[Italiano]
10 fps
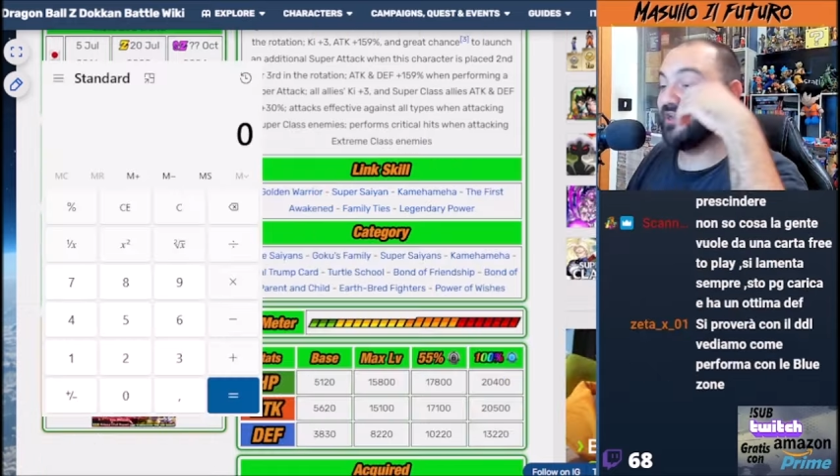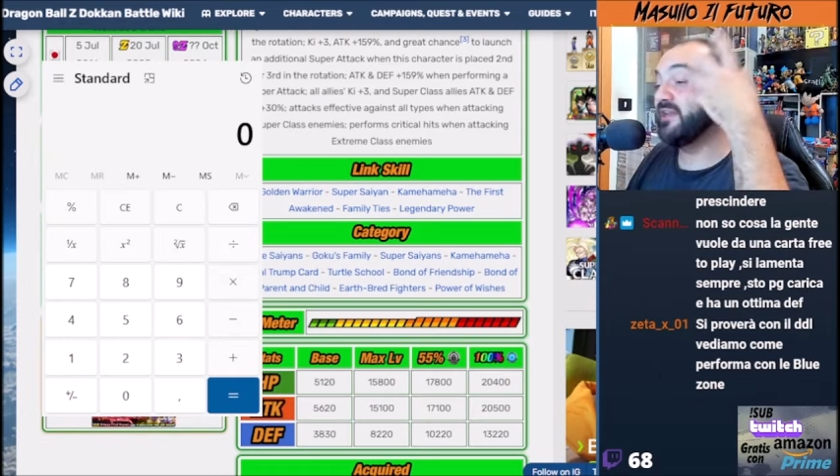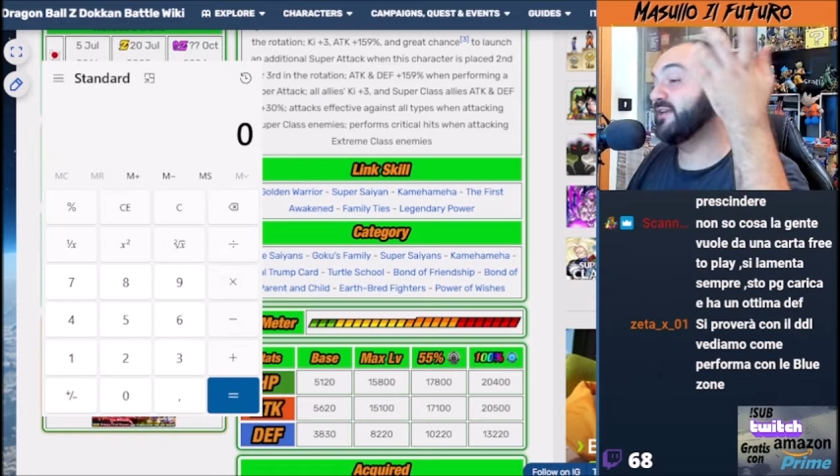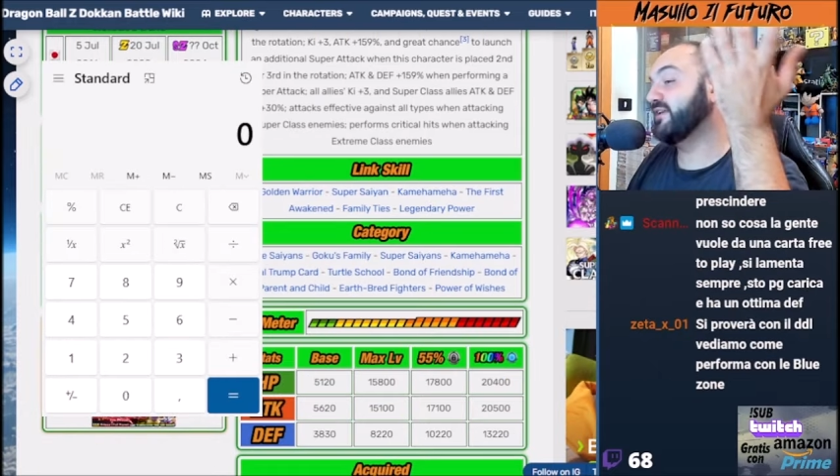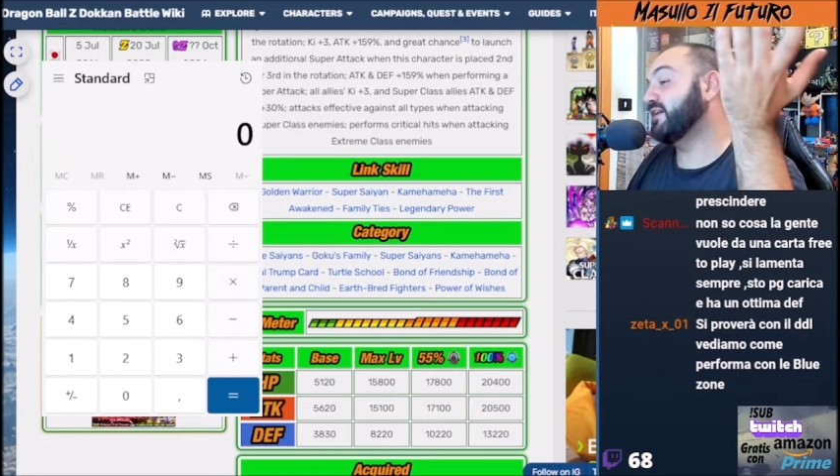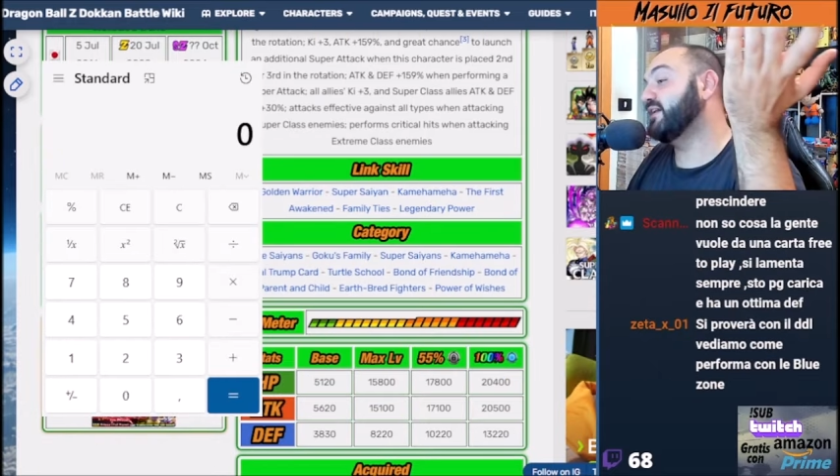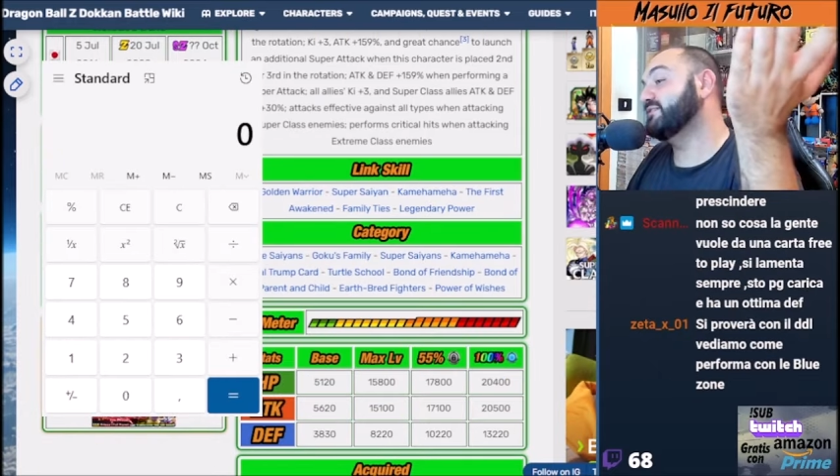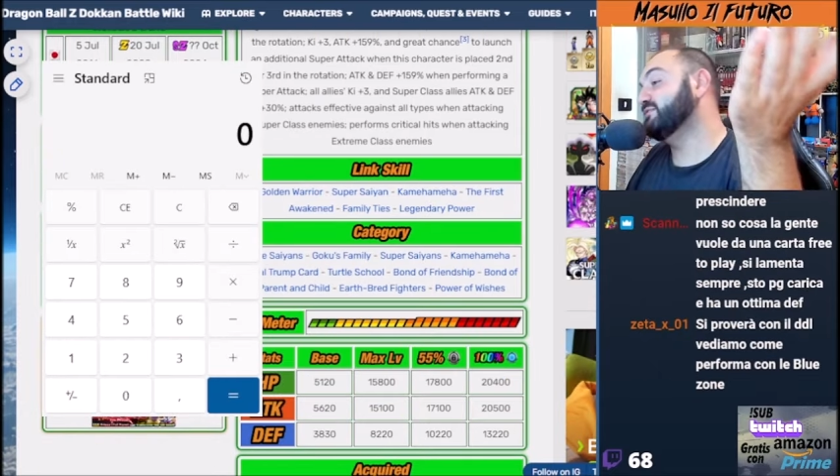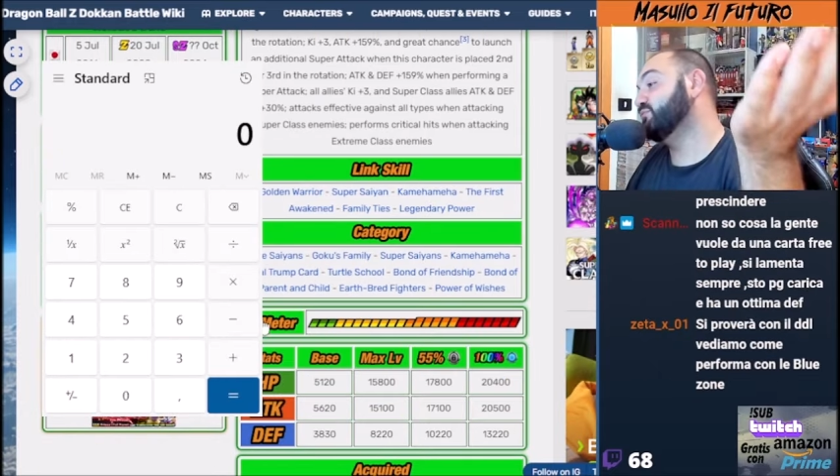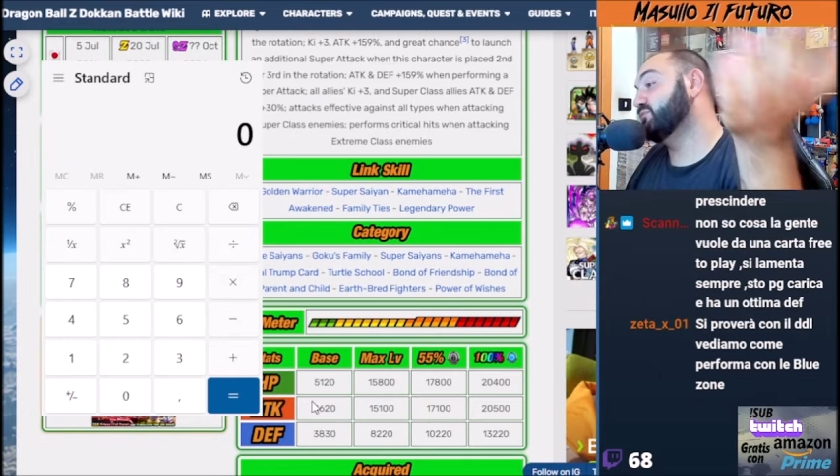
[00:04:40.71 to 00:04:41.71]
link,
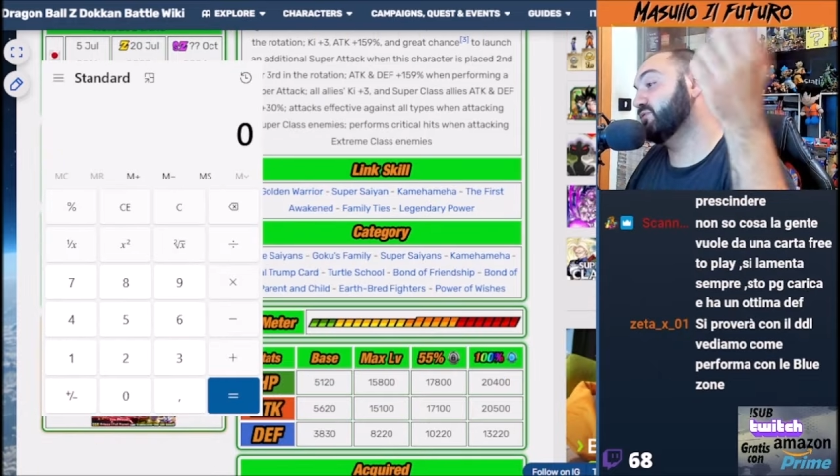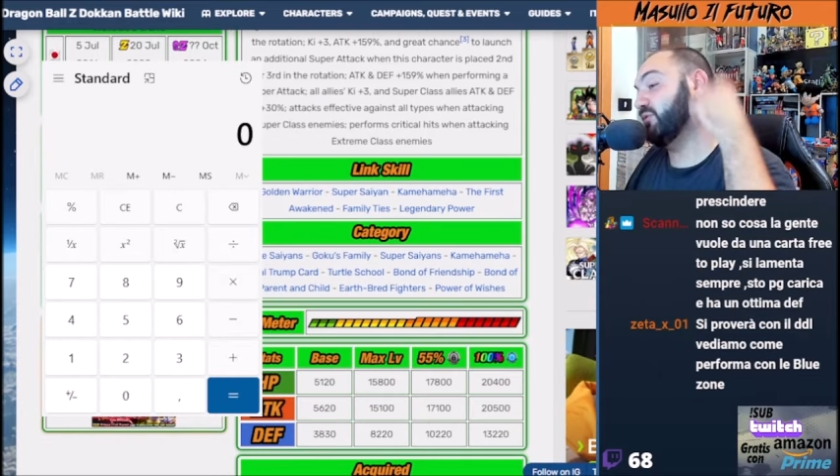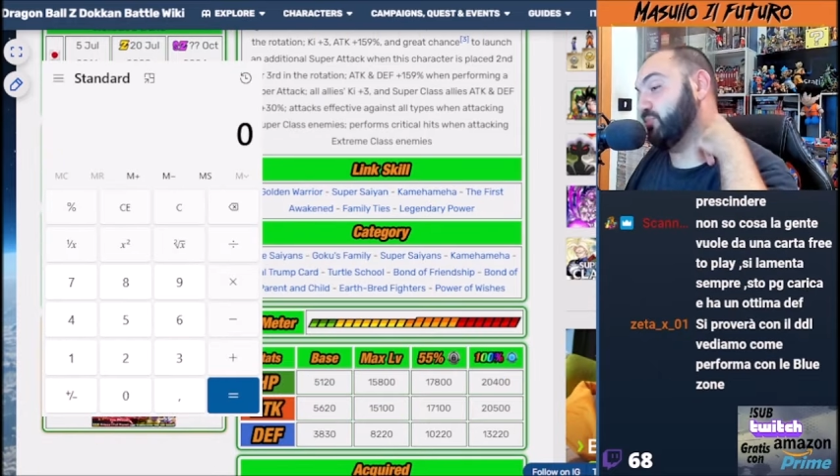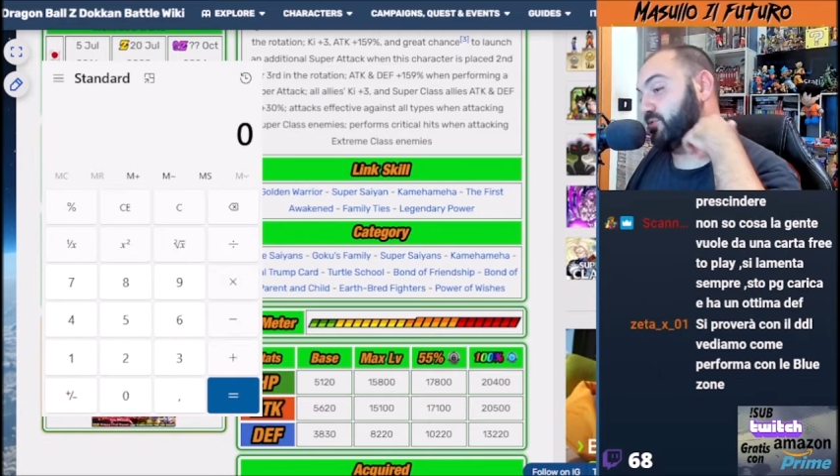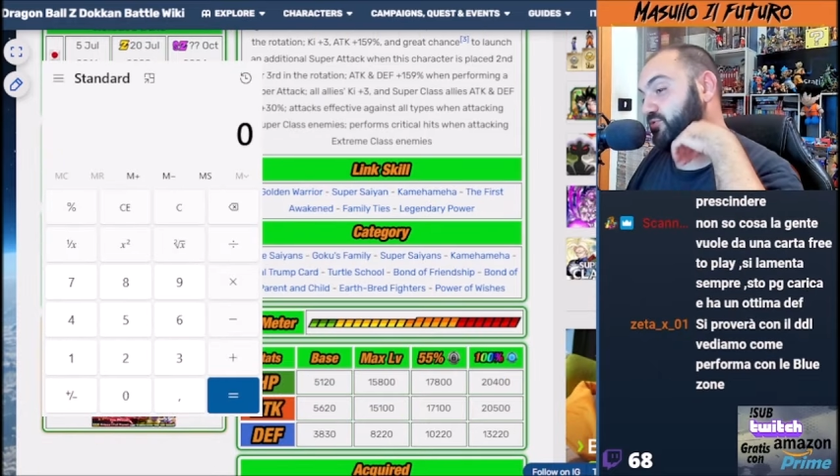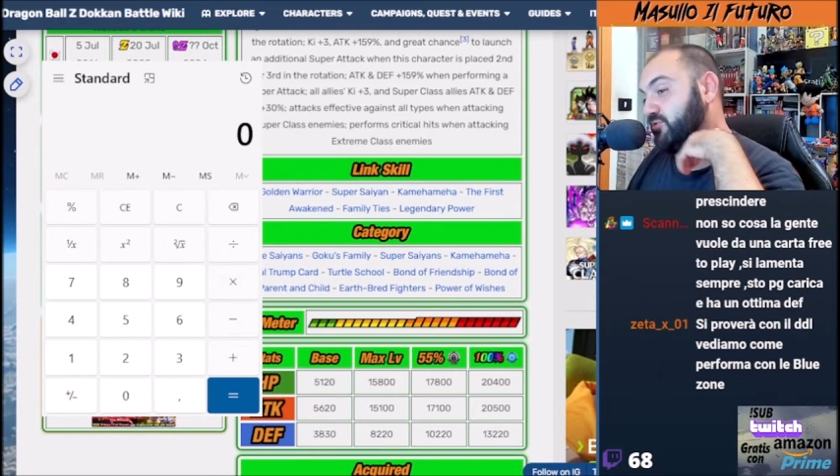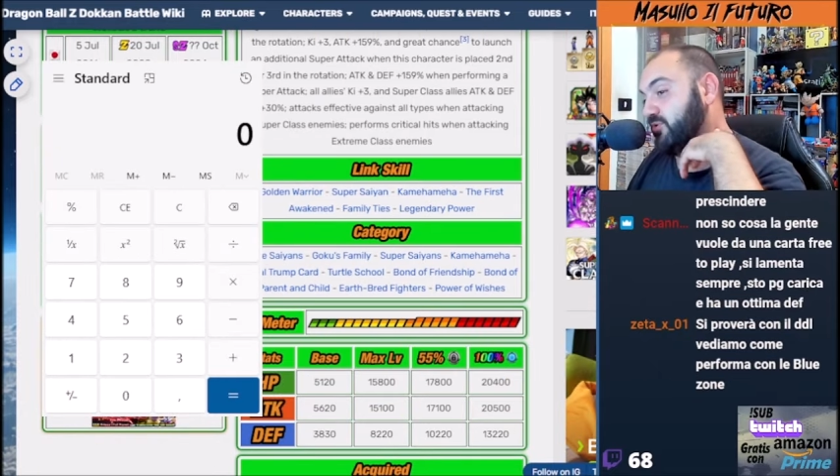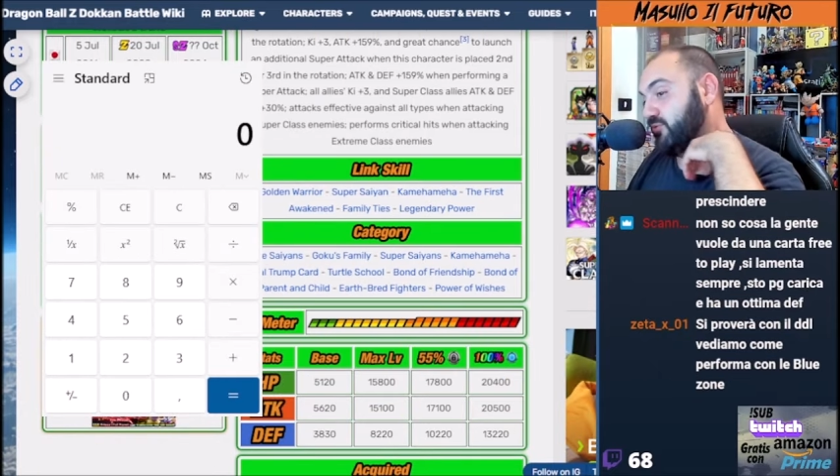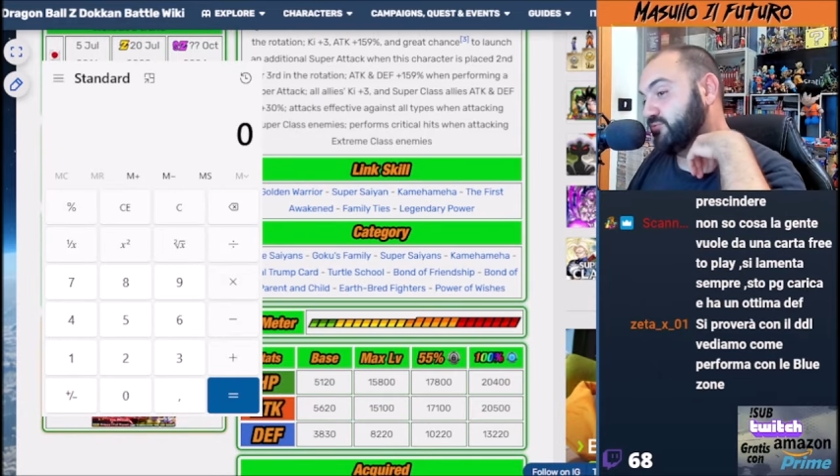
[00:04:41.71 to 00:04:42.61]
ragazzi, purtroppo sono